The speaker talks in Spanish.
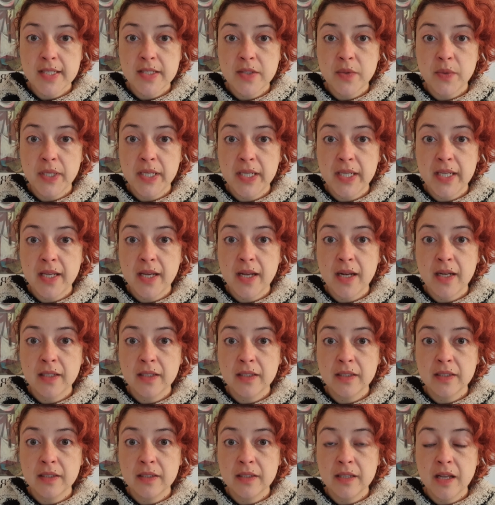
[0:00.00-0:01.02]

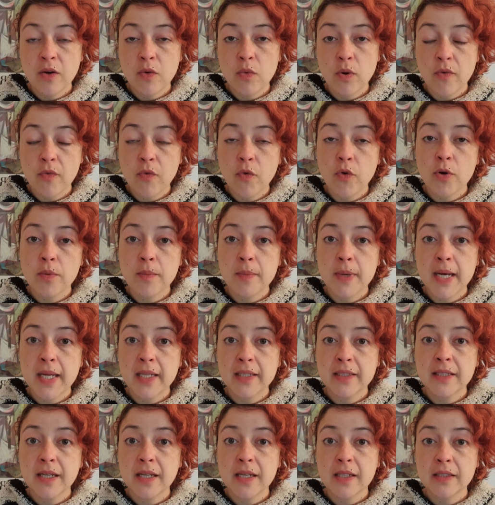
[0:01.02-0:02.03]
deberían de alguna forma
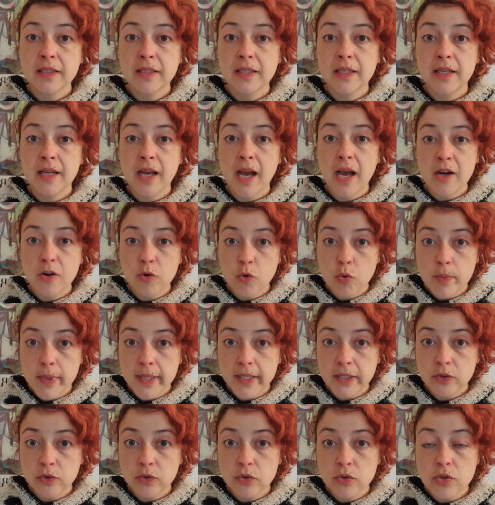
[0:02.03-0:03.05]
darte
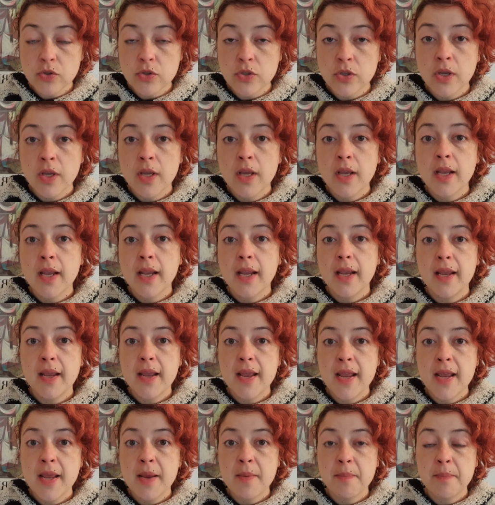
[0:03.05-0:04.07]
argumentos
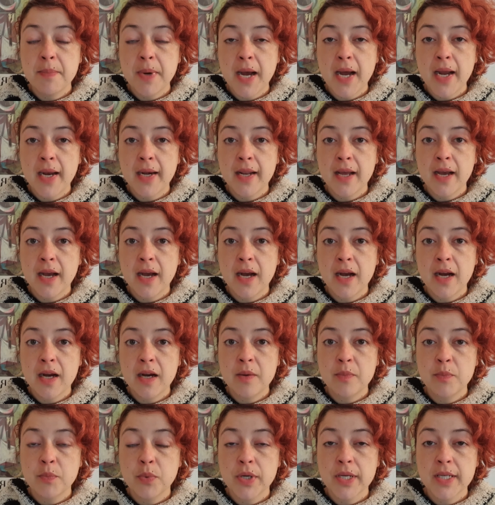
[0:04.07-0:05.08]
eh,
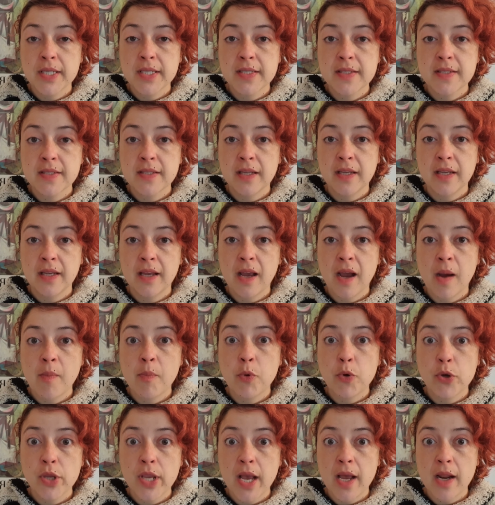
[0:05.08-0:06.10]
para pues, eh,
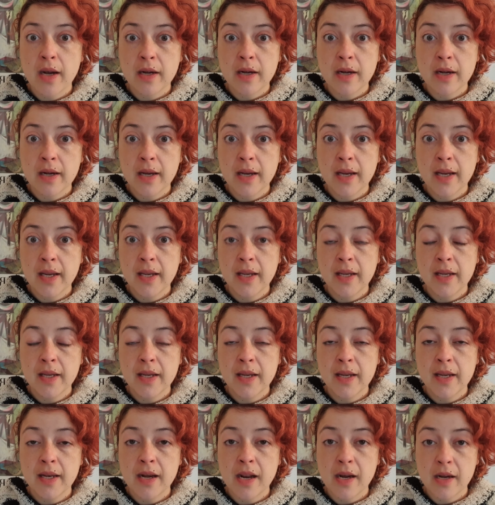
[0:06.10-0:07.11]
apoyar
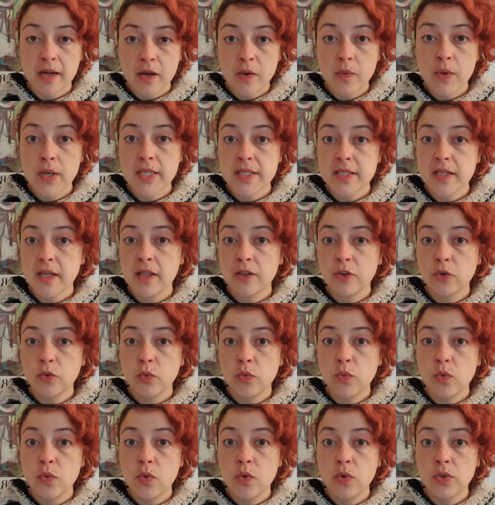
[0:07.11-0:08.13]
eh, la relevancia de
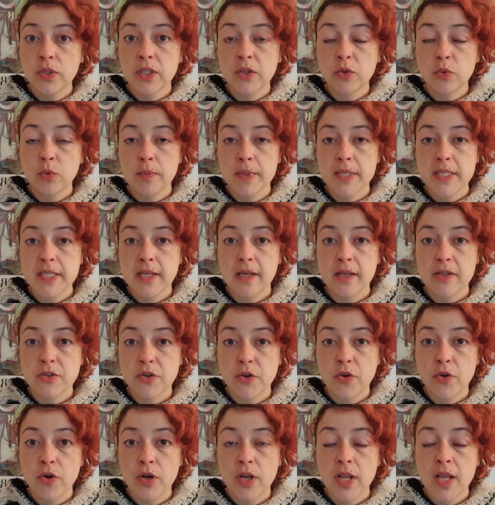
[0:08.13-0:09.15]
tu,
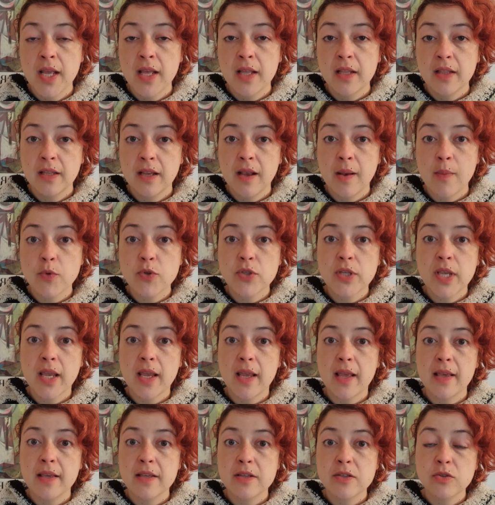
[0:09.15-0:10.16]
investigación. Digamos que
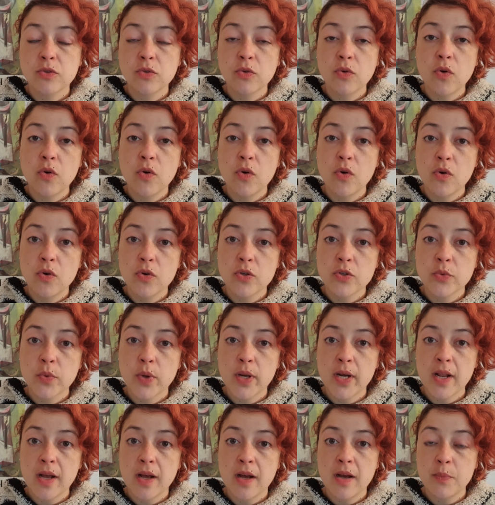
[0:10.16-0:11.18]
esto
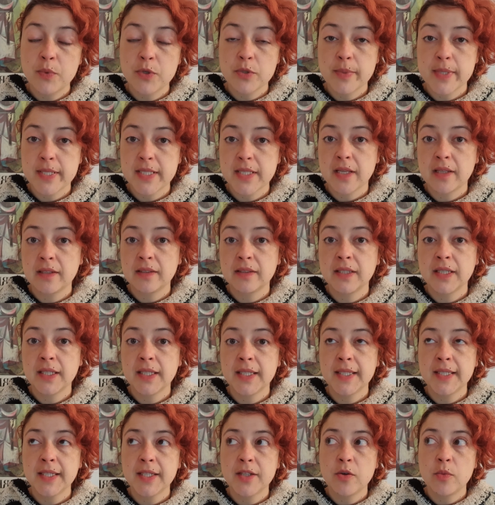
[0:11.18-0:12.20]
suena pues,
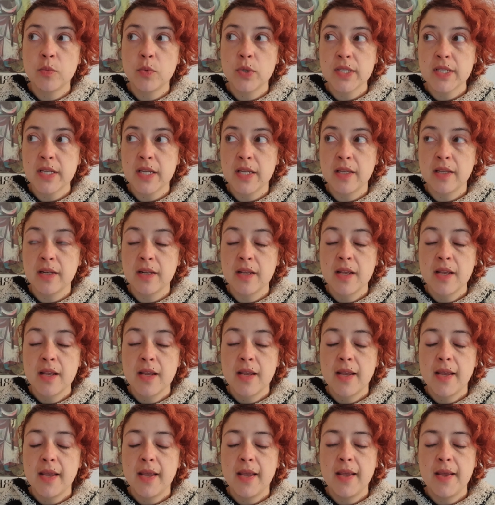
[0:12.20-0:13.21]
bastante, ¿cómo decir?,
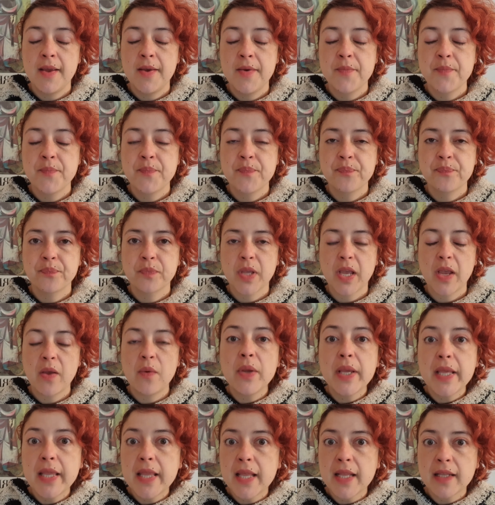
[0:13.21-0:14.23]
em,
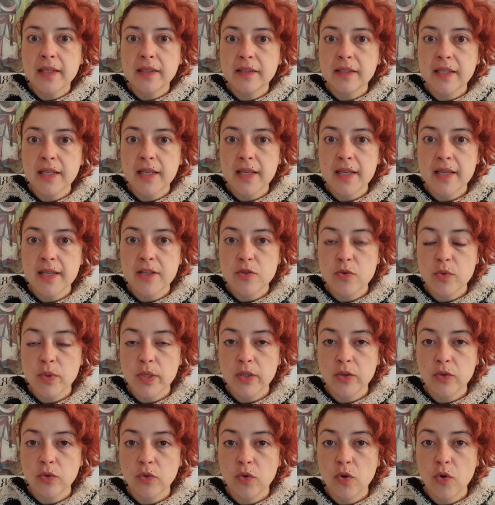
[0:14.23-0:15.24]
evidente, sobre
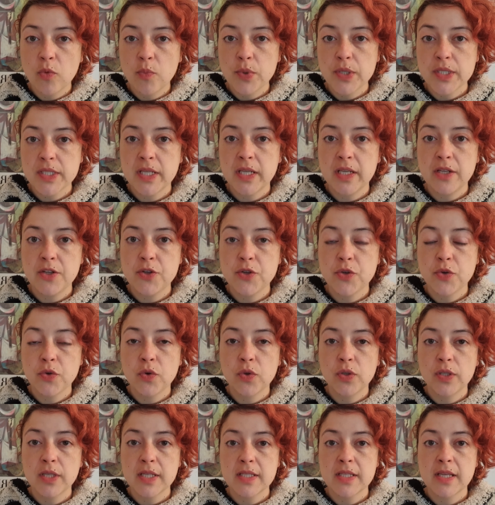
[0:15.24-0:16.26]
todo pues, dicho
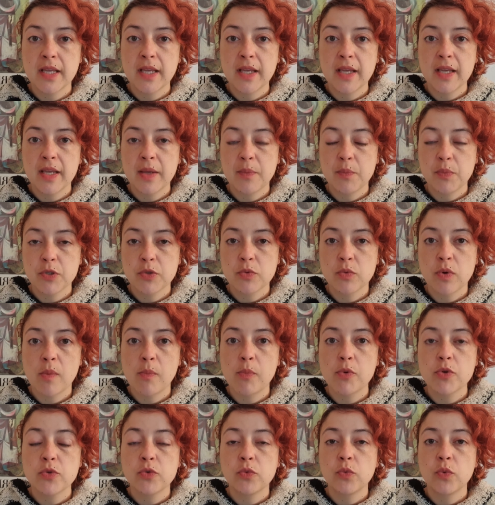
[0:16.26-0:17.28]
desde pues, una
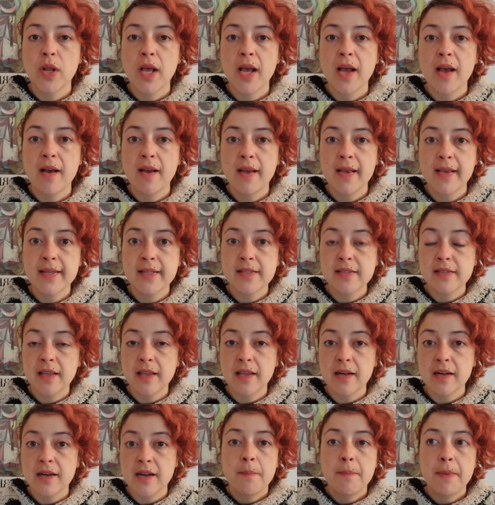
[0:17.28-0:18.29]
postura
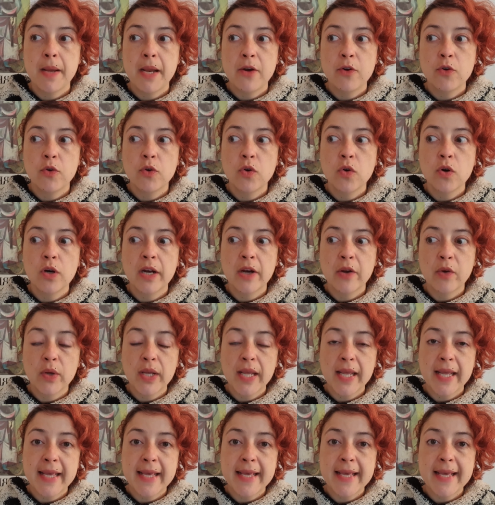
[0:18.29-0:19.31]
externa, pero creo
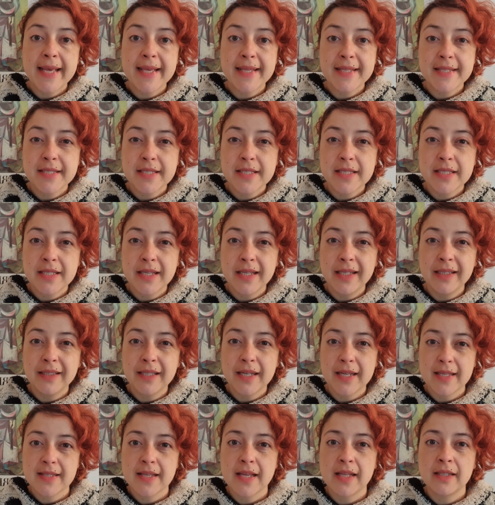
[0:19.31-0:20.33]
que es
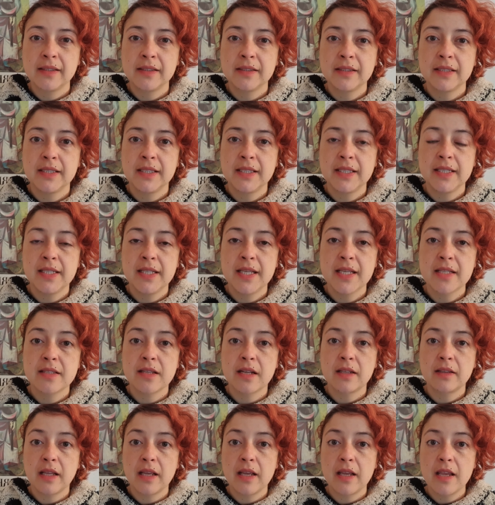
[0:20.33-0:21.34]
interesante y
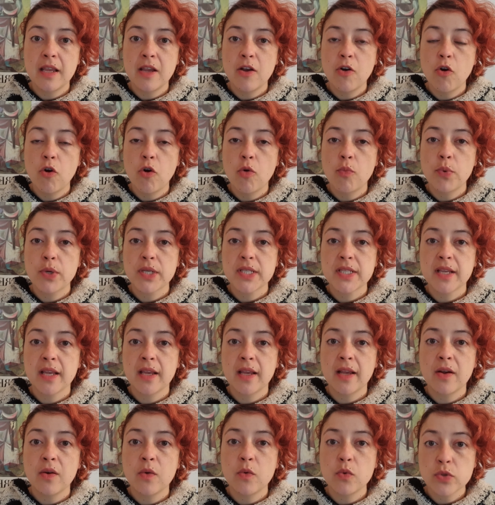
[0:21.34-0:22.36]
estratégico pues,
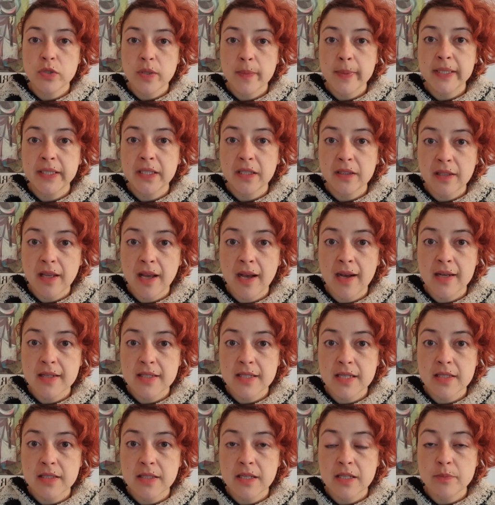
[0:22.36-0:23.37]
que justamente te hagas
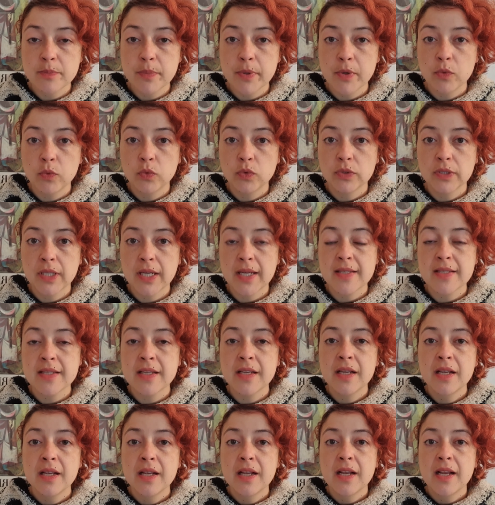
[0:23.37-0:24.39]
estas preguntas
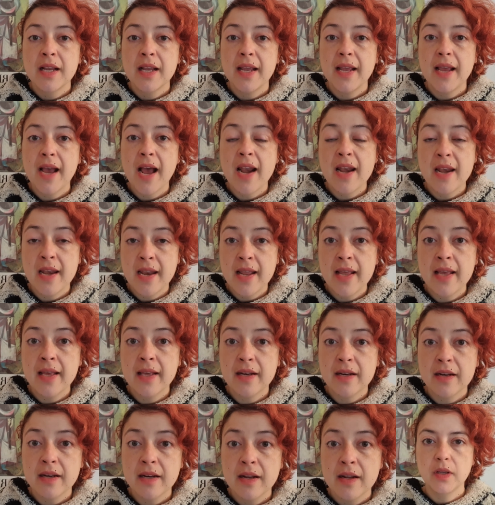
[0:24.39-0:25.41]
al
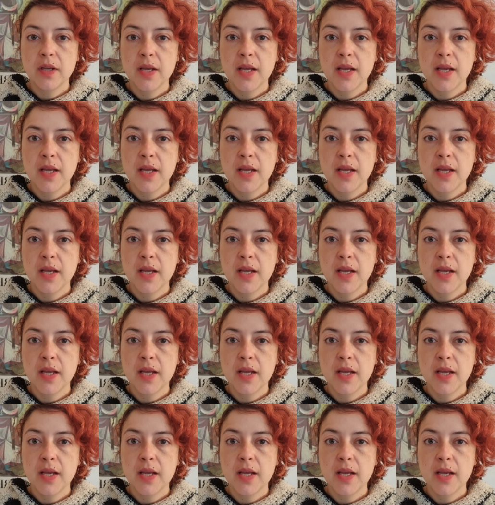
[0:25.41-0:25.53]
leer